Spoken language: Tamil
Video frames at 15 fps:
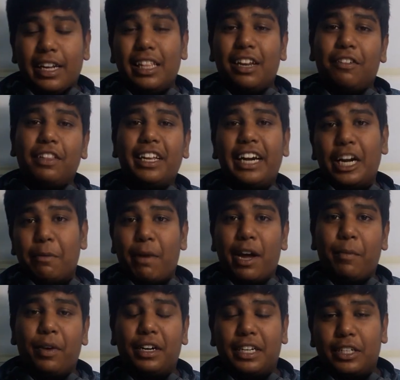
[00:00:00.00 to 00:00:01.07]
இதில் வந்து ரெண்டு
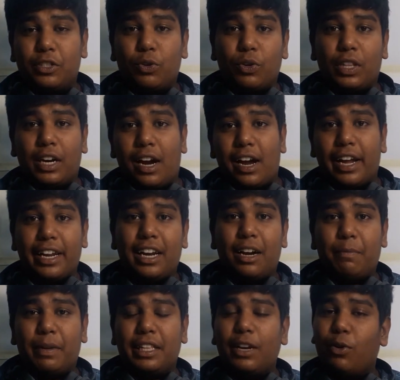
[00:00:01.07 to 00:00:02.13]
பயோமெட்ரிக்ஸ் கொடுத்துருக்காங்க
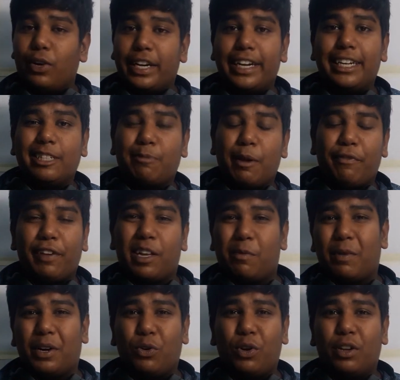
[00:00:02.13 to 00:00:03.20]
என்னென்னு பார்த்தீங்கன்னா ஒரு இண்டிஸ்பிளே
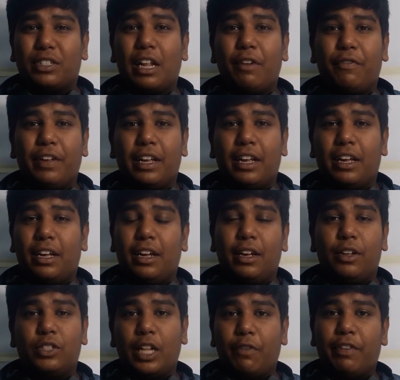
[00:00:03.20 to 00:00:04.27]
ஃபிங்கர் பிரிண்ட் ஒரு செல்ஃபி
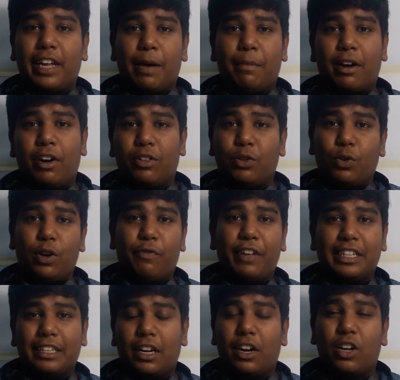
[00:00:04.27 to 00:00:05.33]
செல்ஃபி கேமராவில் வந்து ஒரு
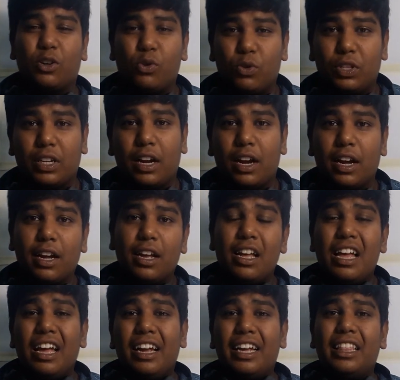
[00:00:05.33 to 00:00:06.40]
ஃபேஸ் அன்லாக்கும் கொடுத்துருக்காங்க
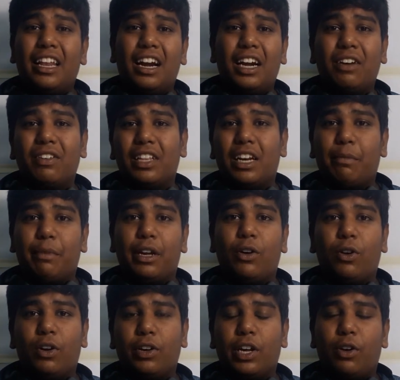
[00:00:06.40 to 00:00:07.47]
இதனால் வந்து நம்ம
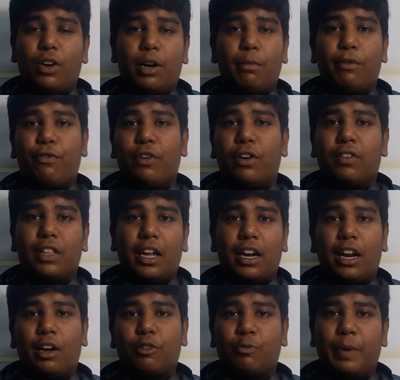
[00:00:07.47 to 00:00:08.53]
எவ்வளோக்கு எவ்வளோ நம்ம ஃபோனை வந்து
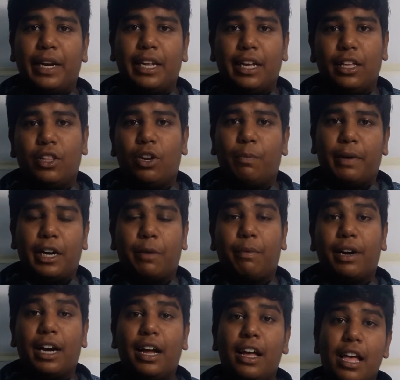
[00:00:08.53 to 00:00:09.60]
அன்லாக் ஸ்பீடிங் இதில்
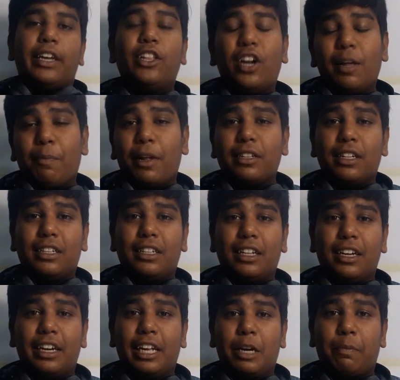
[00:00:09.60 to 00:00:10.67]
பண்ணிருப்பாங்க இதோட
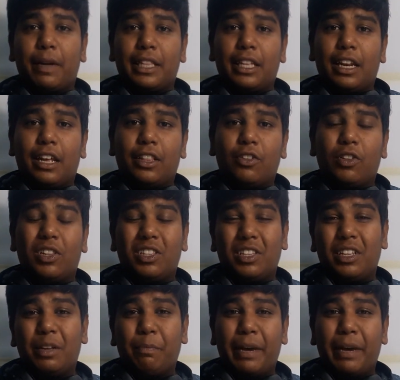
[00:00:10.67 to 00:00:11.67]
ப்ராசஸர் நீங்கள் பார்த்தீங்கன்னா இது வந்து